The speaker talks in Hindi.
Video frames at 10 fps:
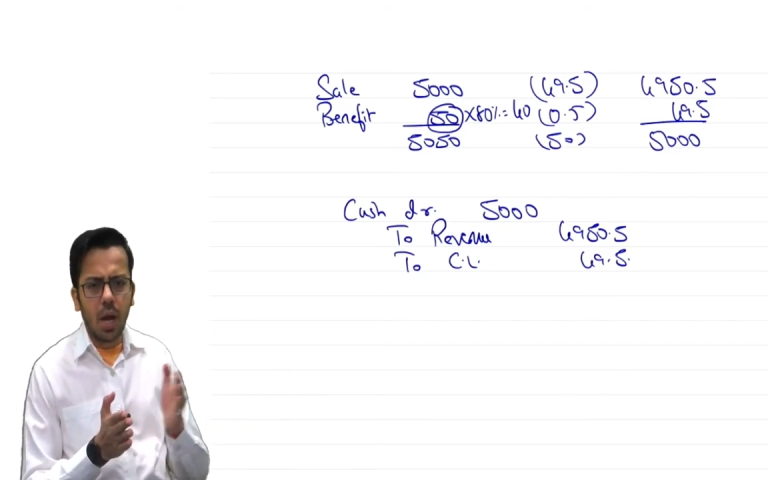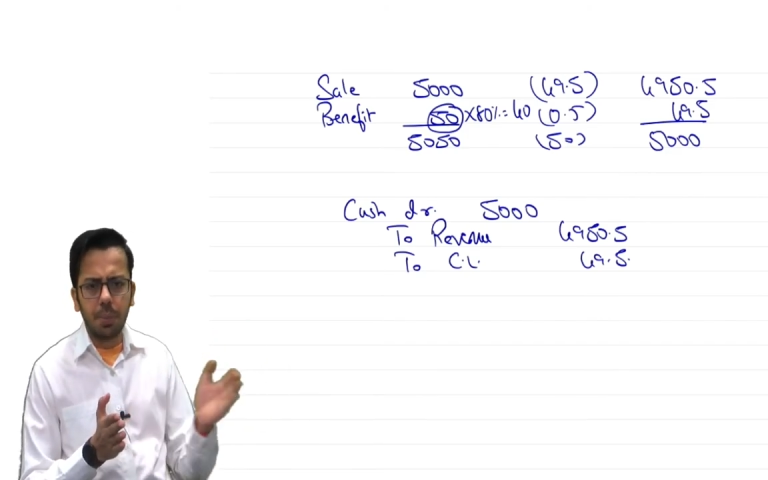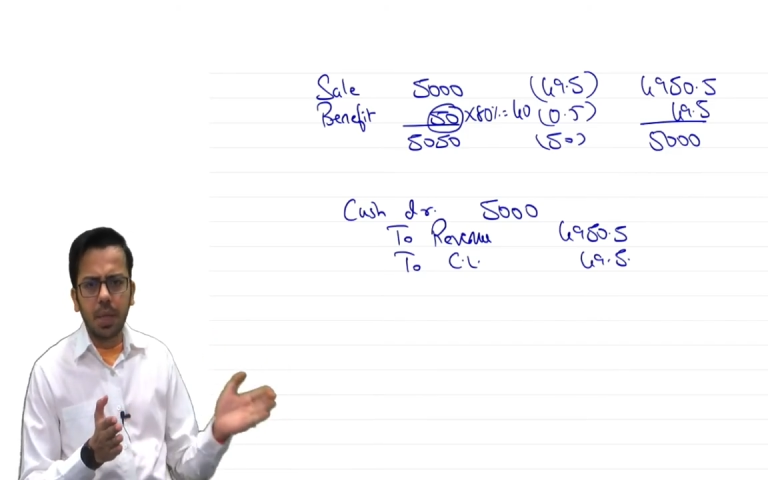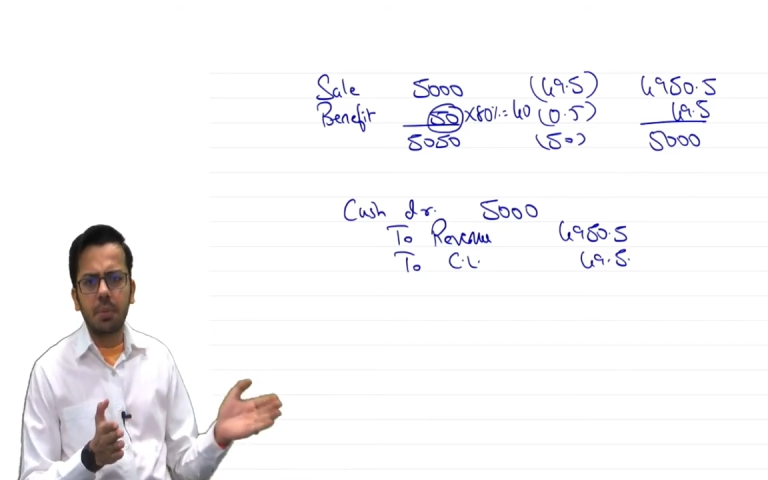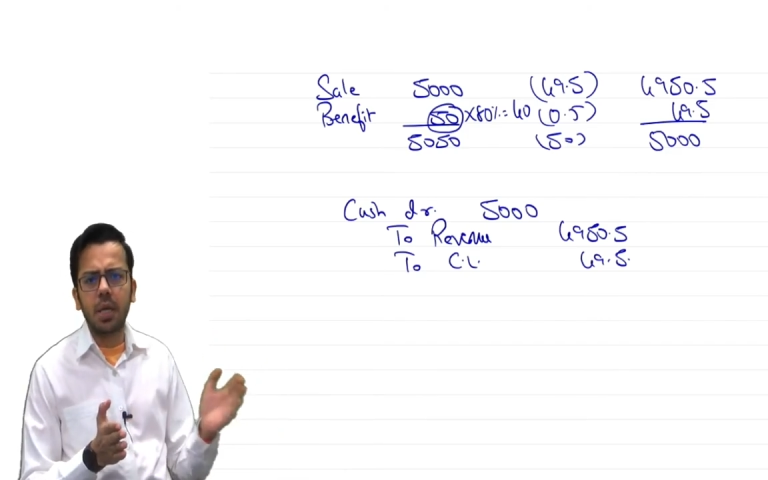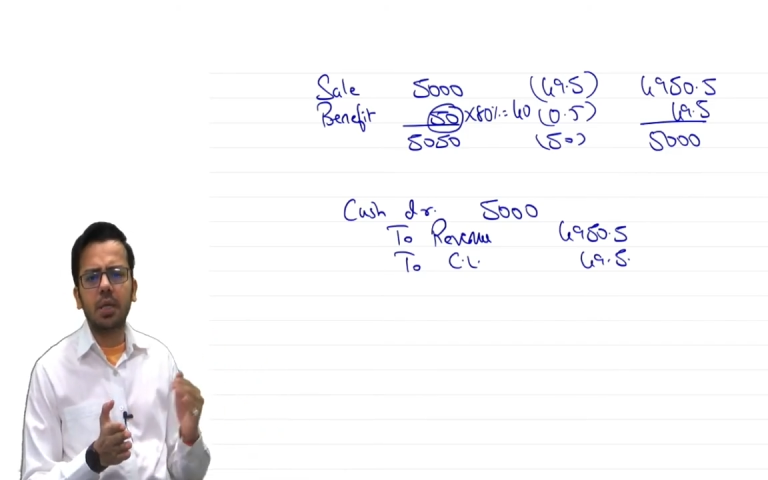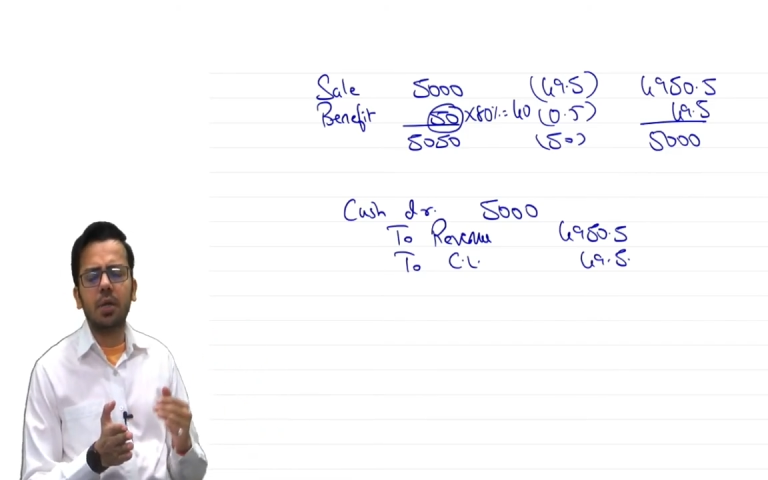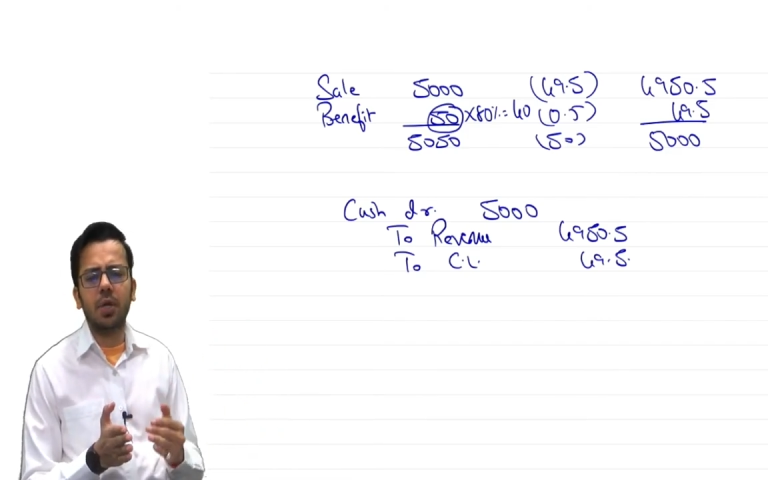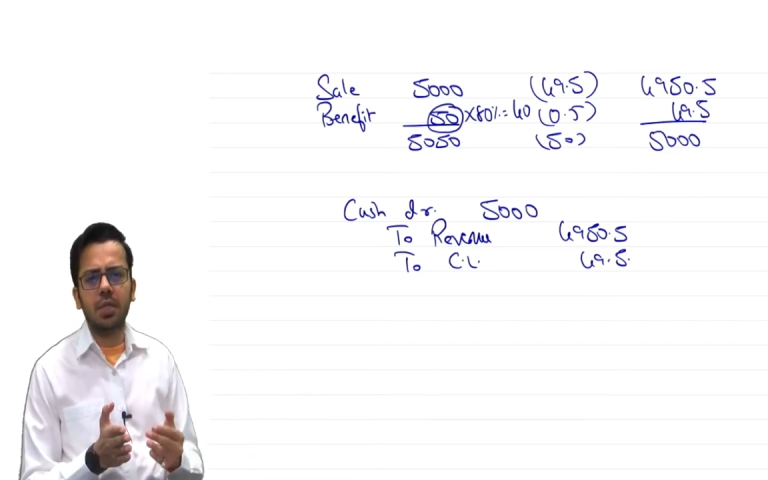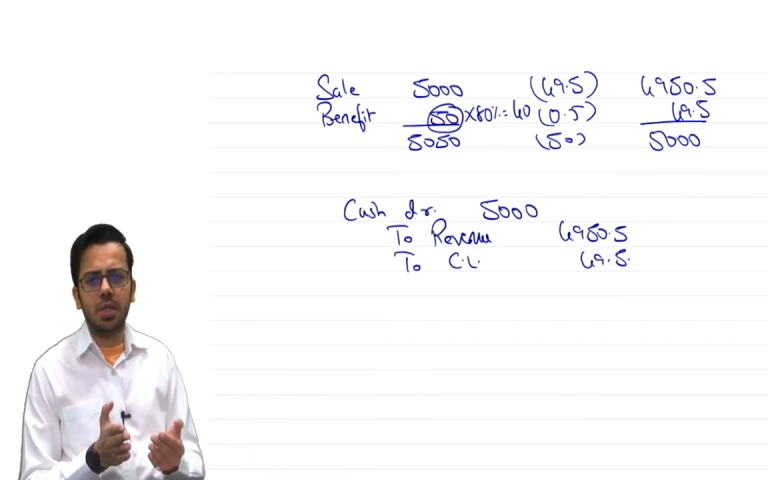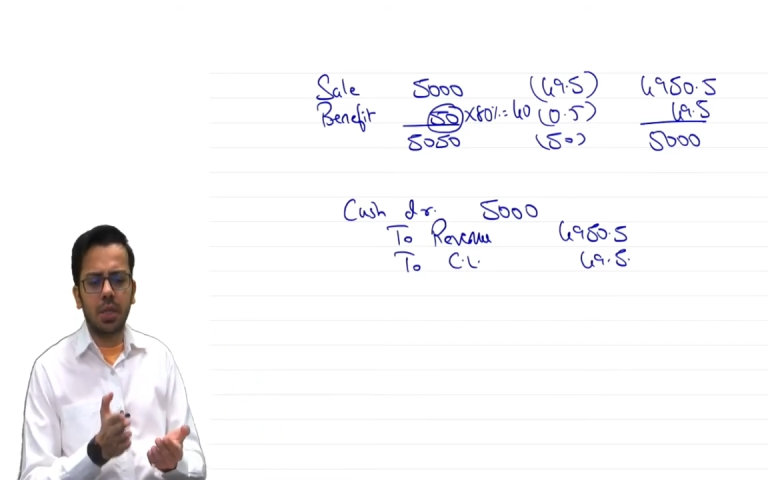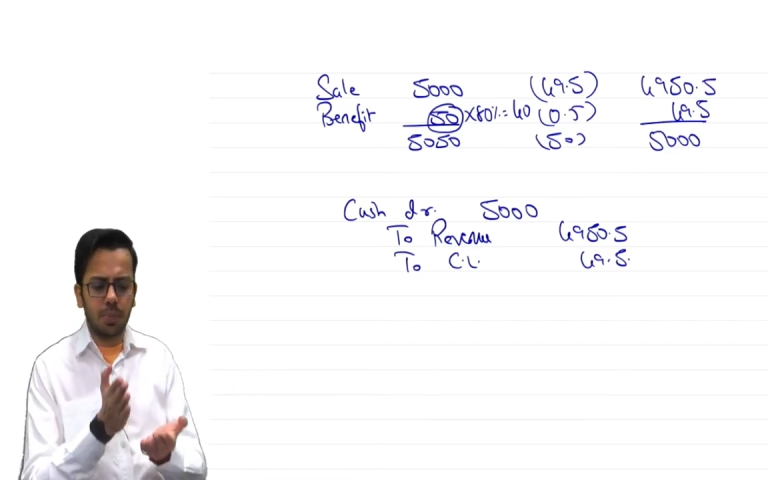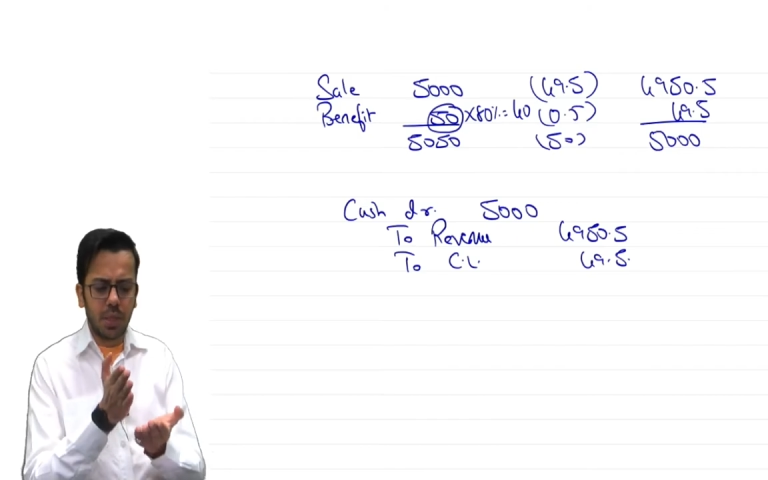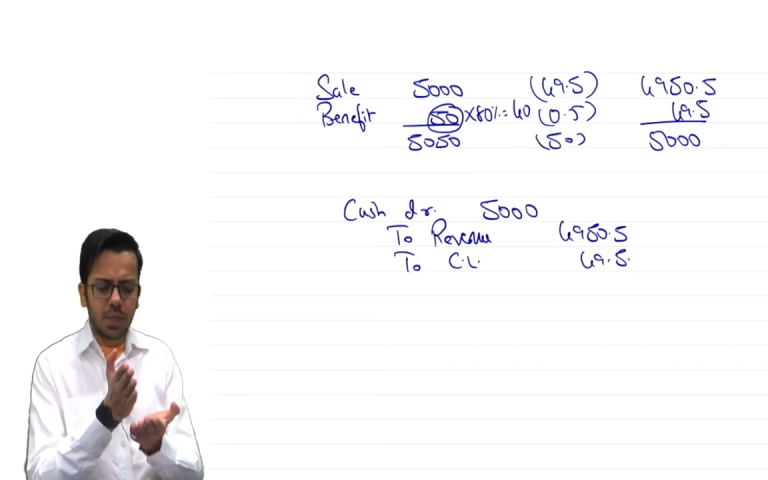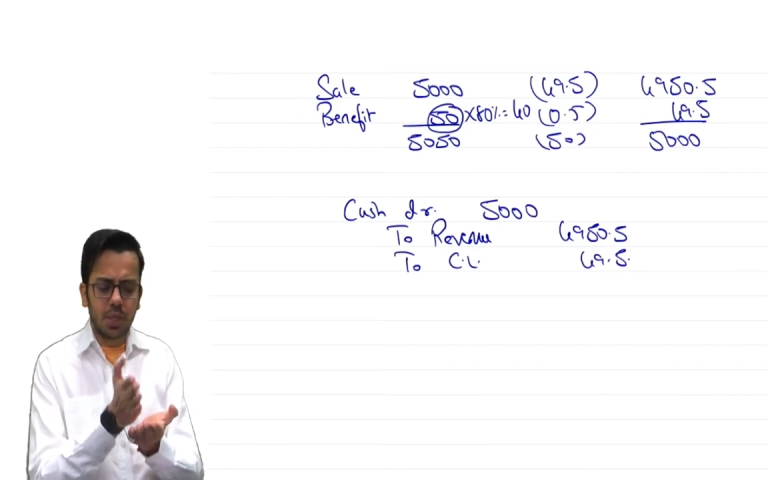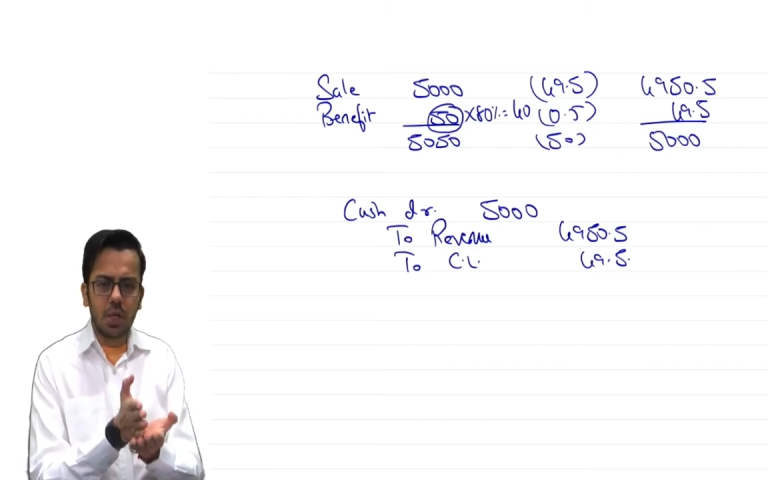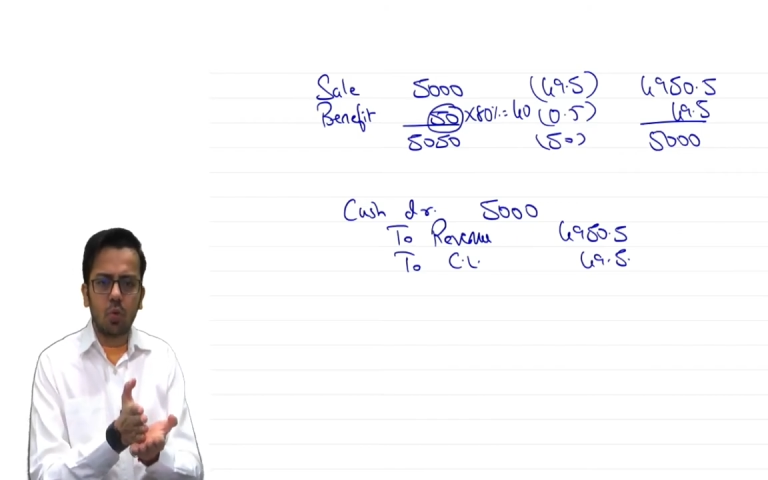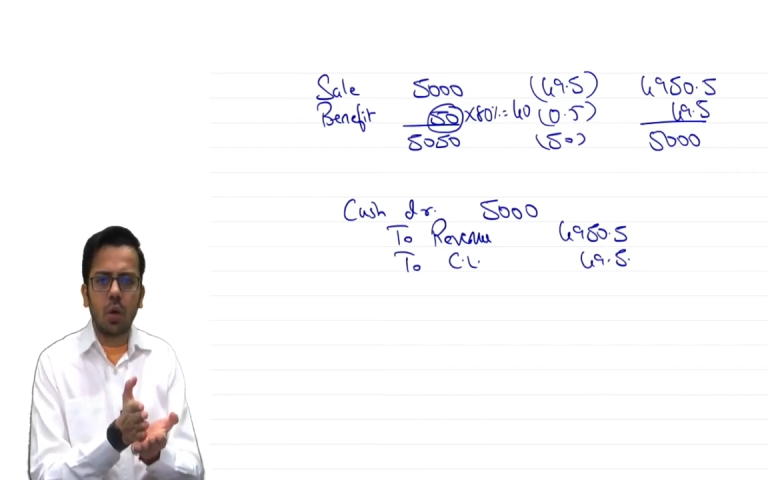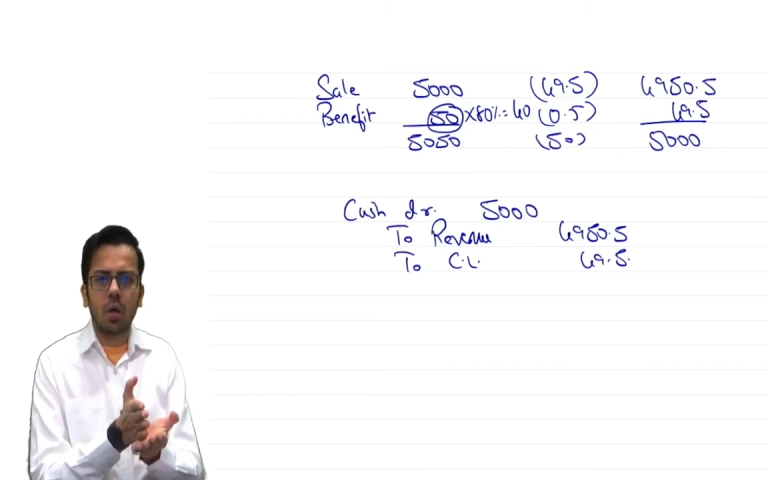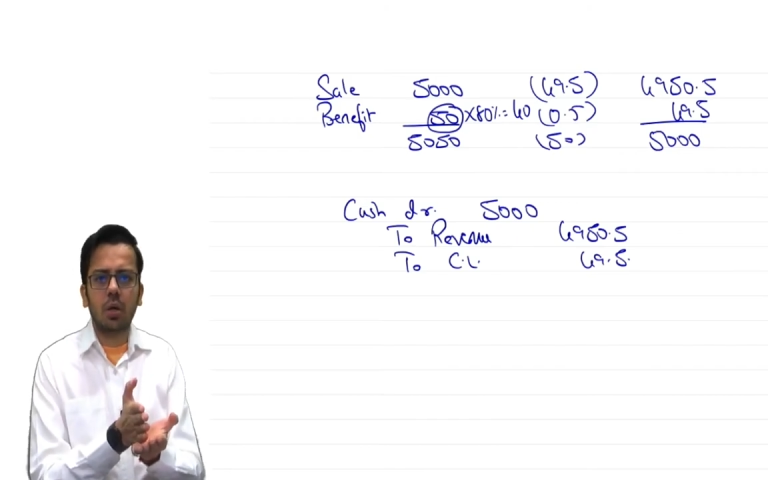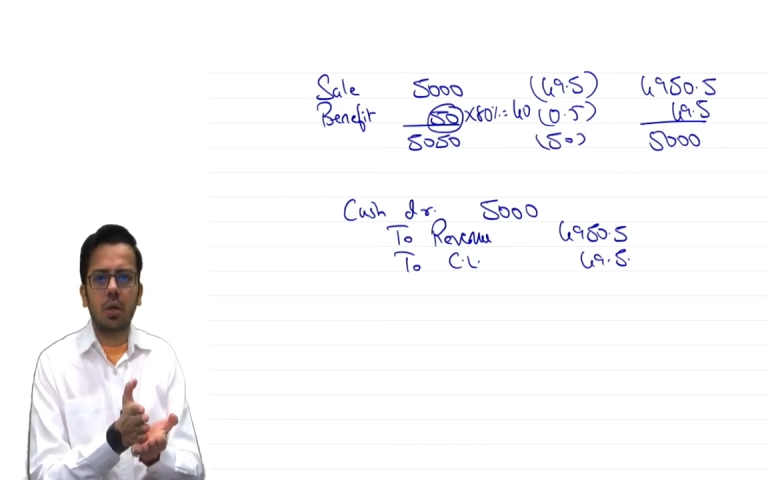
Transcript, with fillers: आप टाइमलाइन के वाइज चलिए पहले सेल हुआ